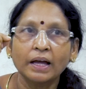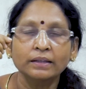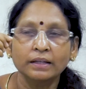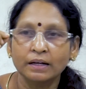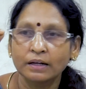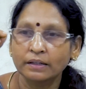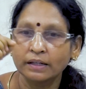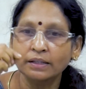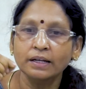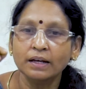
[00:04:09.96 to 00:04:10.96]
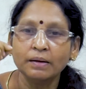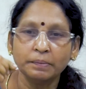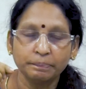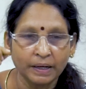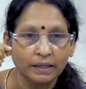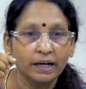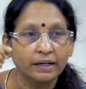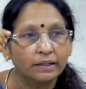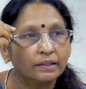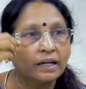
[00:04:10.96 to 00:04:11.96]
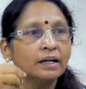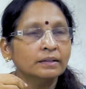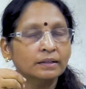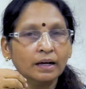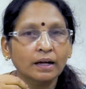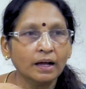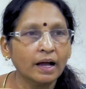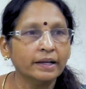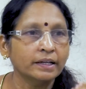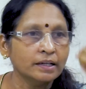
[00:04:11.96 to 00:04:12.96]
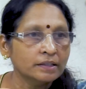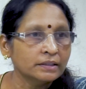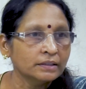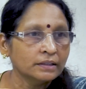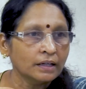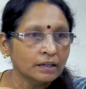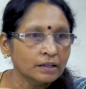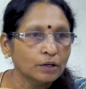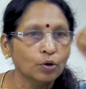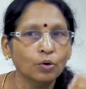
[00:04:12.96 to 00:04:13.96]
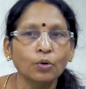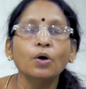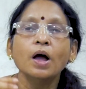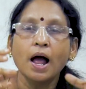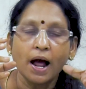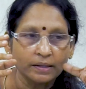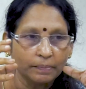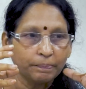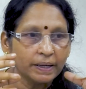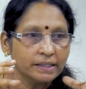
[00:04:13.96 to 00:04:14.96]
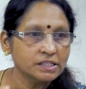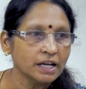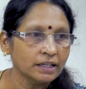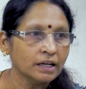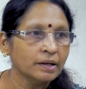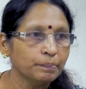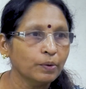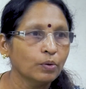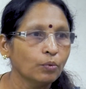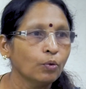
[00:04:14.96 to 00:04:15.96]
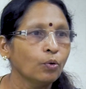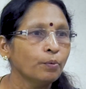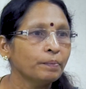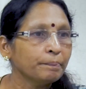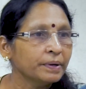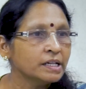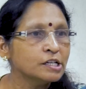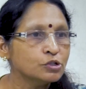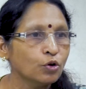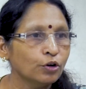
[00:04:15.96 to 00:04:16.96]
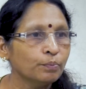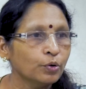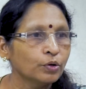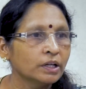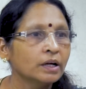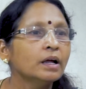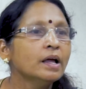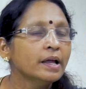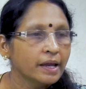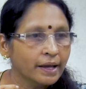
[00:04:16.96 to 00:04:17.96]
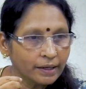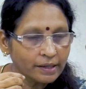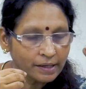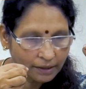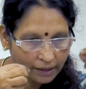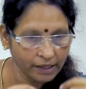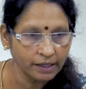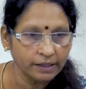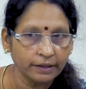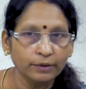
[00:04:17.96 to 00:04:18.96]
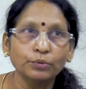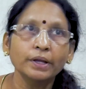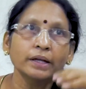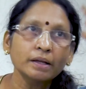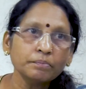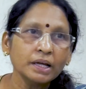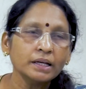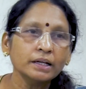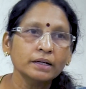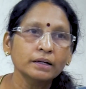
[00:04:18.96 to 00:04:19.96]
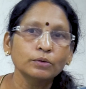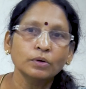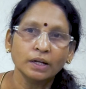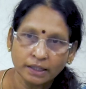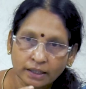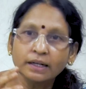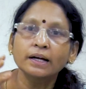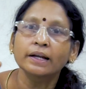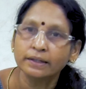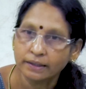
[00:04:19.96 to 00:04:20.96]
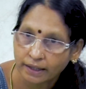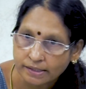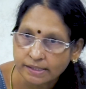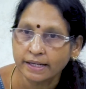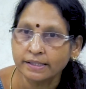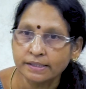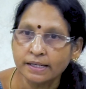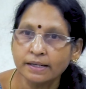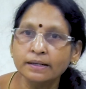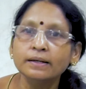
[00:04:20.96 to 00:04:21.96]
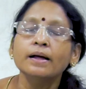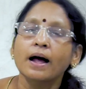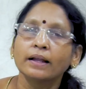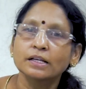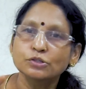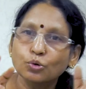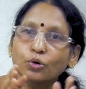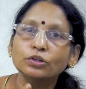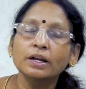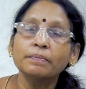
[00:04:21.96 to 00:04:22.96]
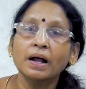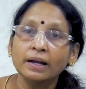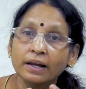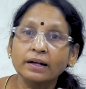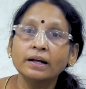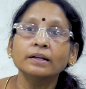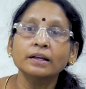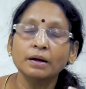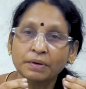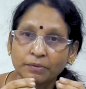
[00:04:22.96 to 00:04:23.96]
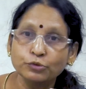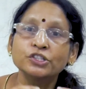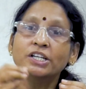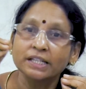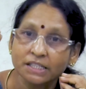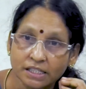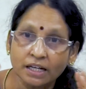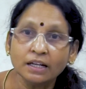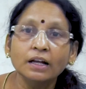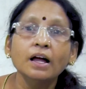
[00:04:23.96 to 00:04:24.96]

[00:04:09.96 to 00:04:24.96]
அந்த இதெல்லாம் ப கரெக்டாக அந்த ஹை லோ அதை படித்தாதான் இப்போ ஓம் அப்படின்னு சொல்லும்போது எங்கே கீழே இருக்கணும் எங்கே மேலே இருக்கணும் அதெல்லாம் கரெக்டாக செஞ்சால் அந்த ஸ்தோத்திரம் அழகாக நம்ம உச்சரித்தா